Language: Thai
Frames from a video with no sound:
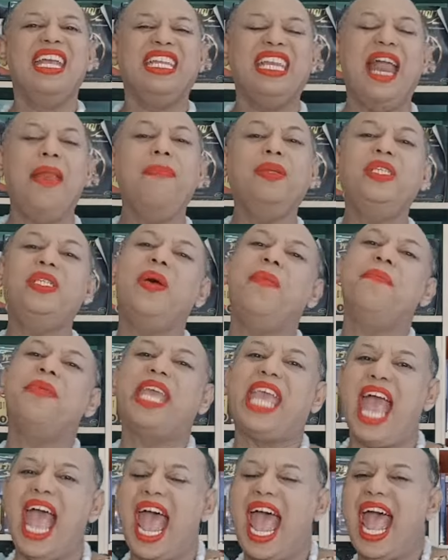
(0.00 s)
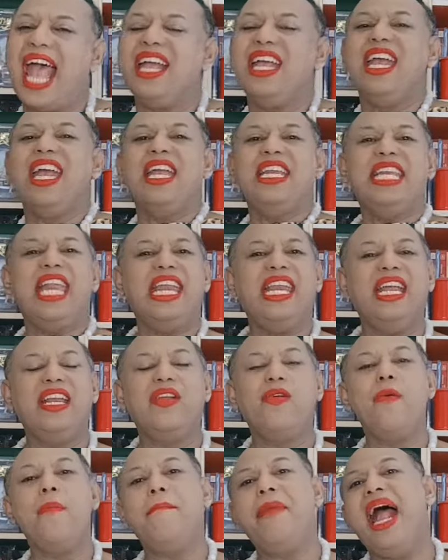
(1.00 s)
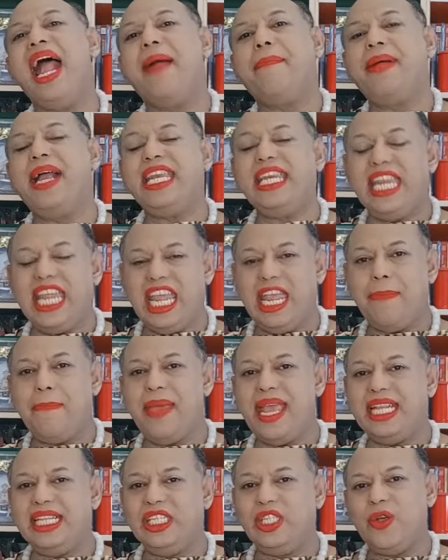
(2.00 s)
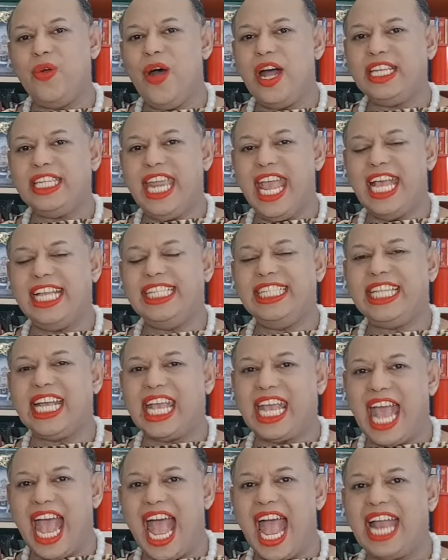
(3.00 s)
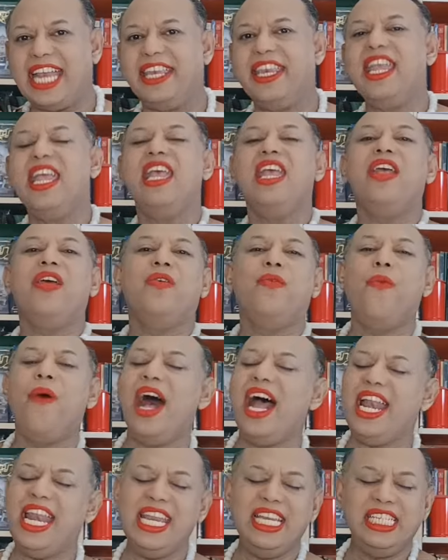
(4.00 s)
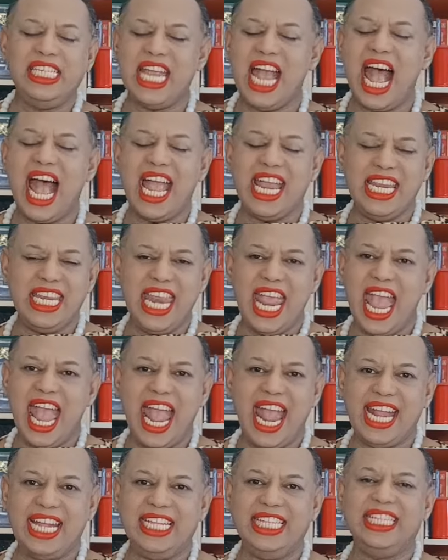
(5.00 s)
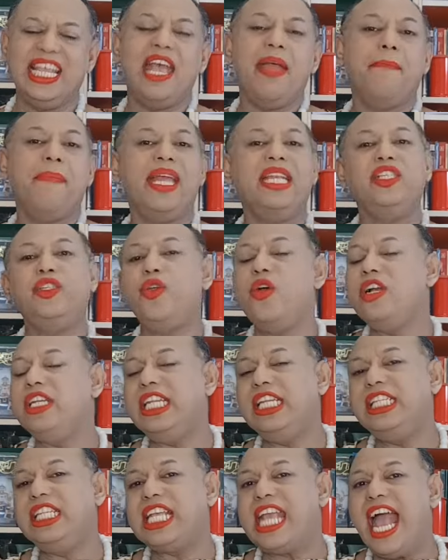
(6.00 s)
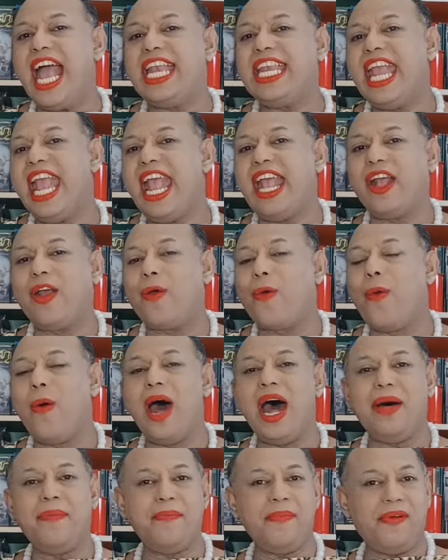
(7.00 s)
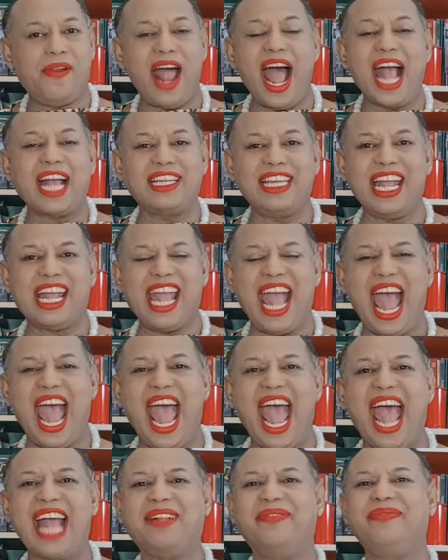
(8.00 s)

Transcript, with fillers: ท่านผู้ชมคะในเดือนกุมภาพันธ์นี้เป็นช่วงเทศกาลวาเลนไทน์เดย์เป็นช่วงเทศกาลแห่งความรักนะคะ